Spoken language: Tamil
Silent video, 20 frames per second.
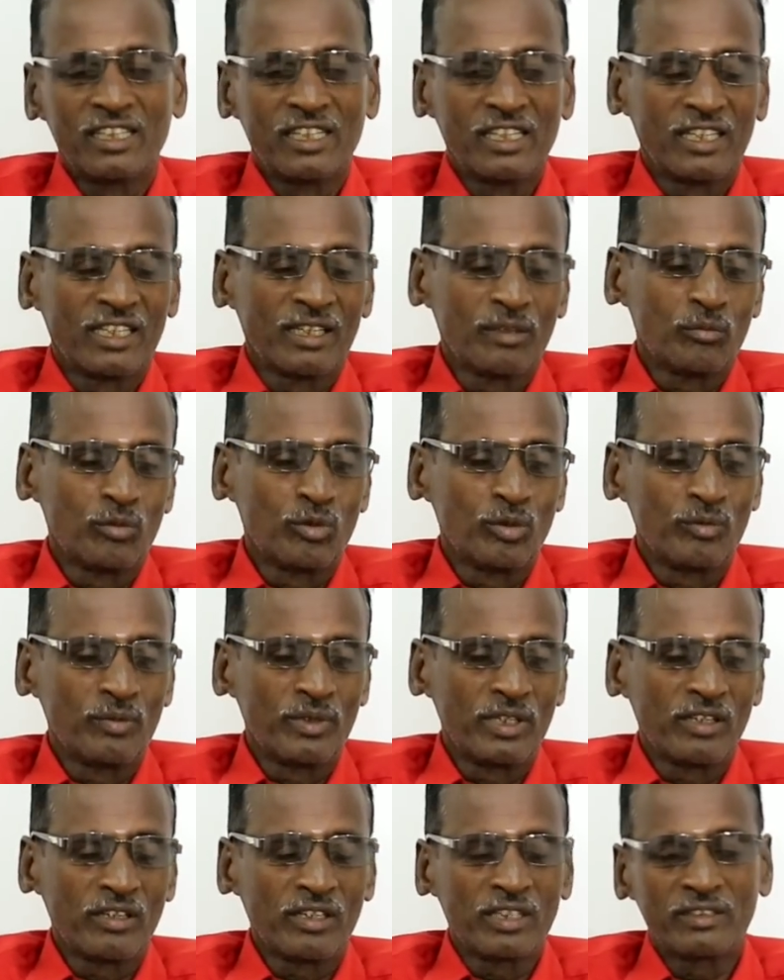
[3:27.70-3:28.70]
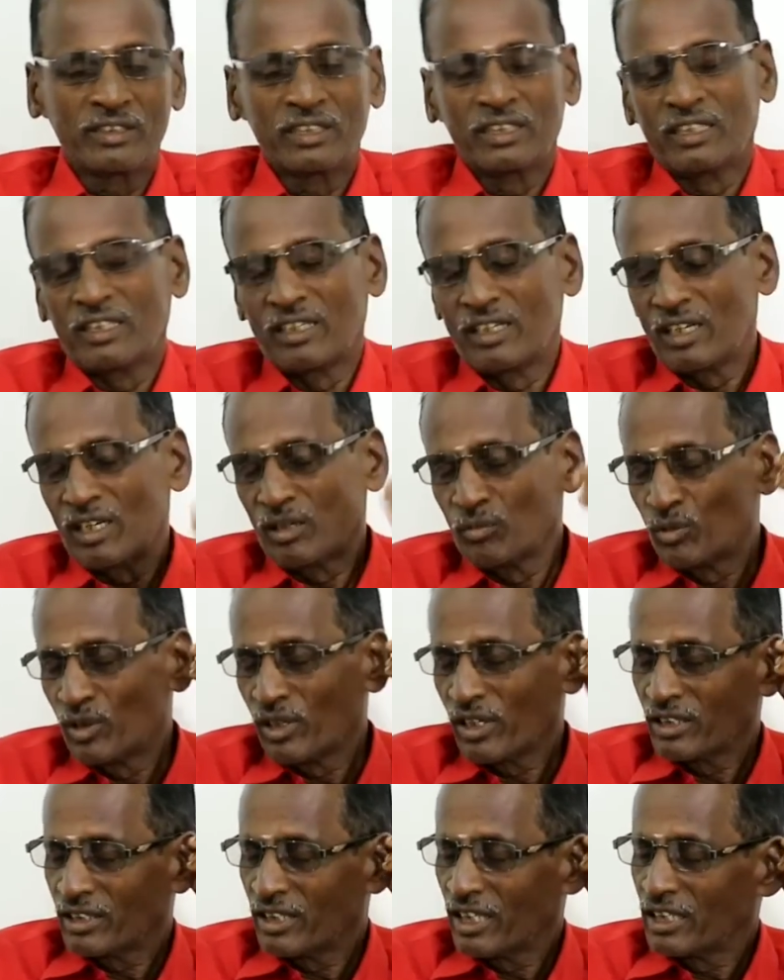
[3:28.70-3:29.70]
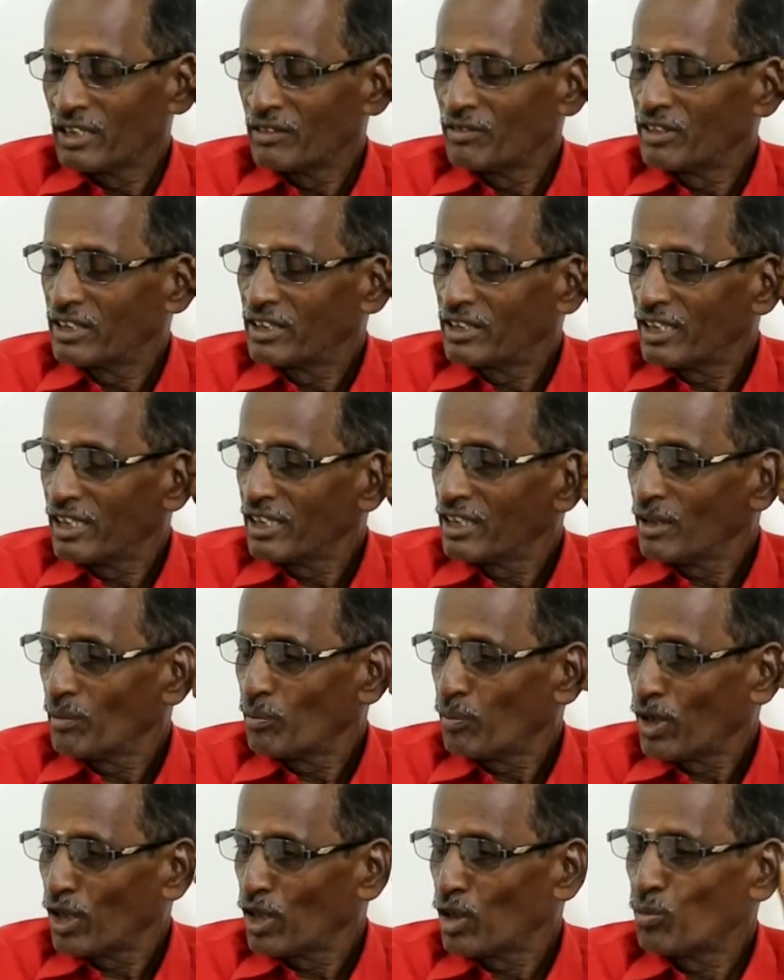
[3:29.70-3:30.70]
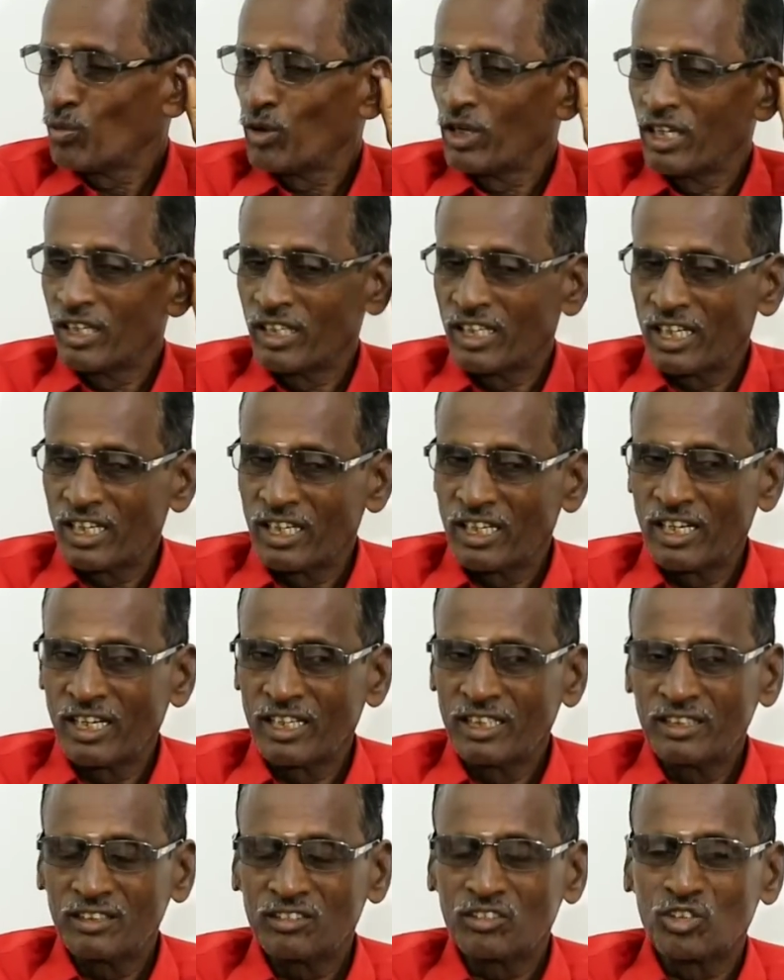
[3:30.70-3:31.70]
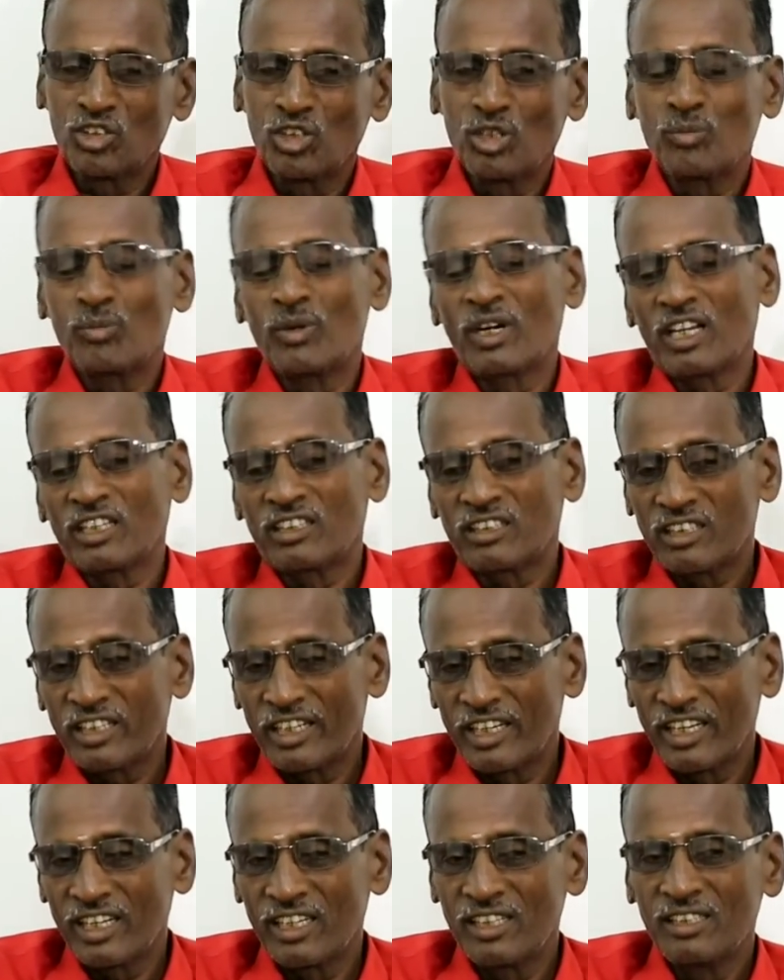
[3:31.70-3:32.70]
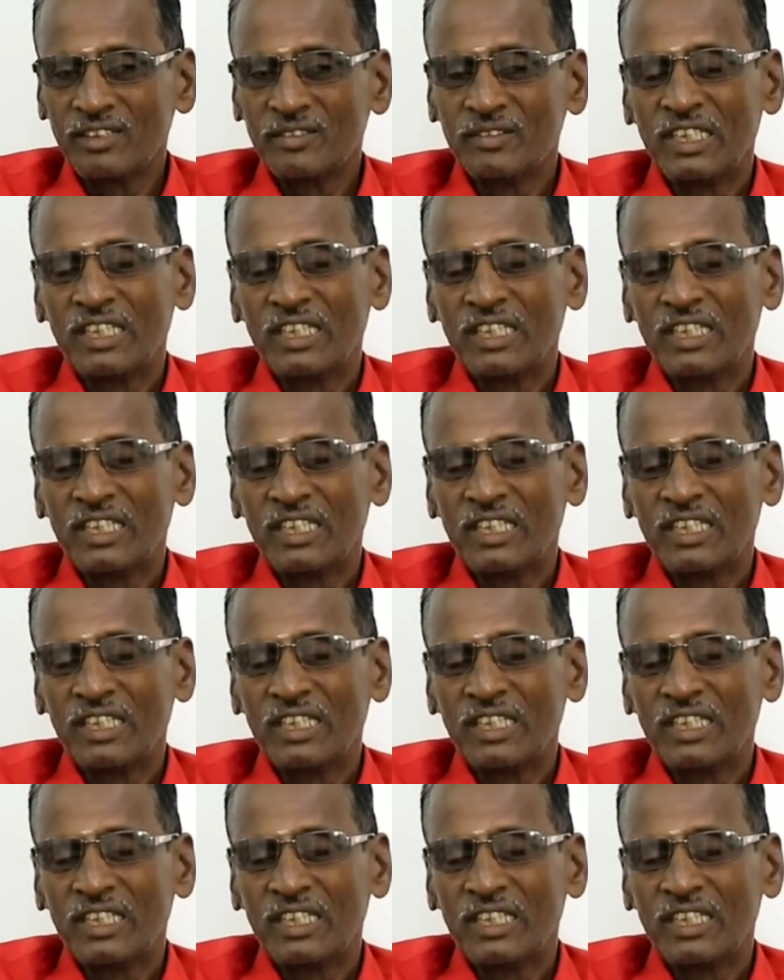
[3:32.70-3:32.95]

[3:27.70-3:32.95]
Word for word: இல்லைன்னா பூமியே நிலமாக இருந்தால் அதை விற்ற தான் பண்ண முடியுங்கிற நிலை திருமண தடை